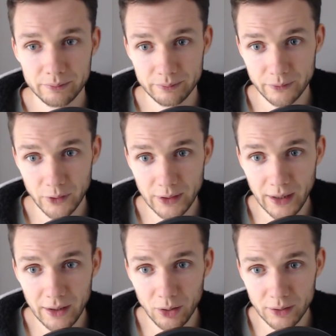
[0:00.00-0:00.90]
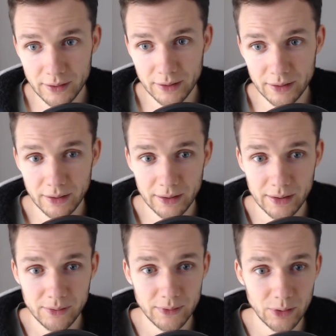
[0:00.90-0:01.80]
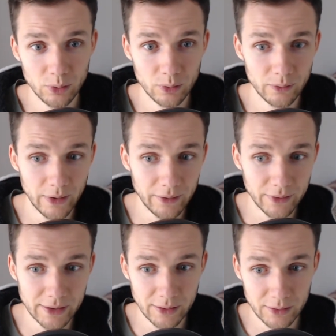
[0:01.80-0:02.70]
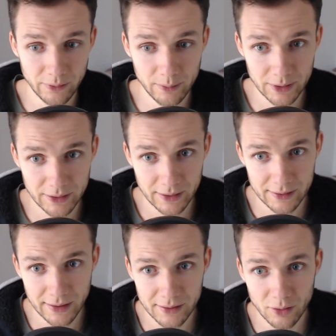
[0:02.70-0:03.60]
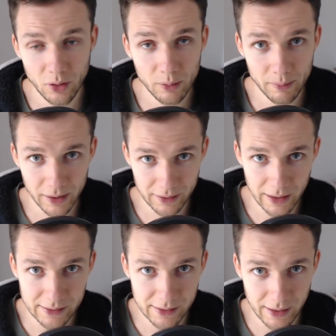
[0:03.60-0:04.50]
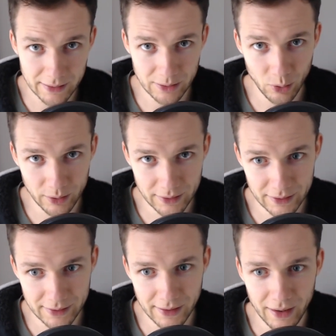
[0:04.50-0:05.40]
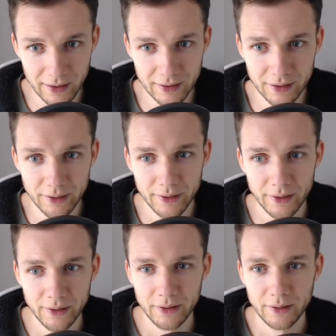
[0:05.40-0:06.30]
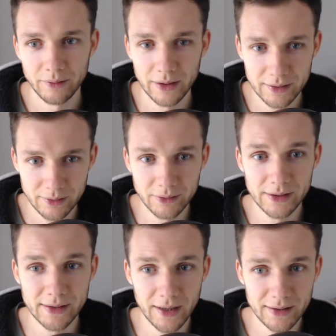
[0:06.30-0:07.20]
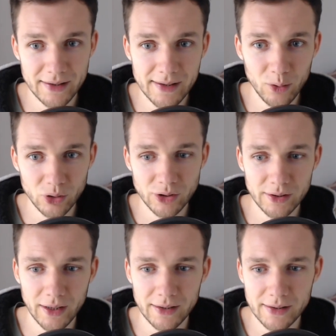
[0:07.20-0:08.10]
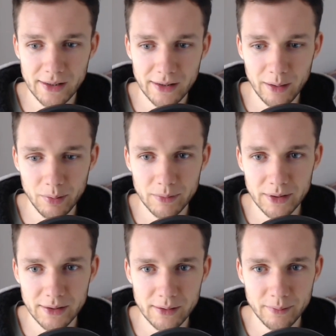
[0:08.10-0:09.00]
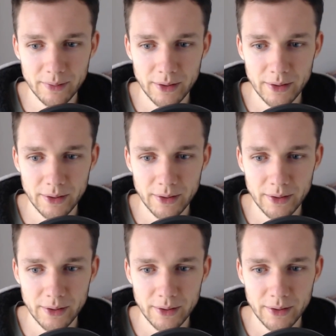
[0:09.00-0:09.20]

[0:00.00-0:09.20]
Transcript: Von daher, Leute, ja, das Video war wichtig für mich, dass ich das nochmal ganz, ganz deutlich sage, weil ich, wie gesagt, diesen Ausschnitt da gesehen habe mit diesem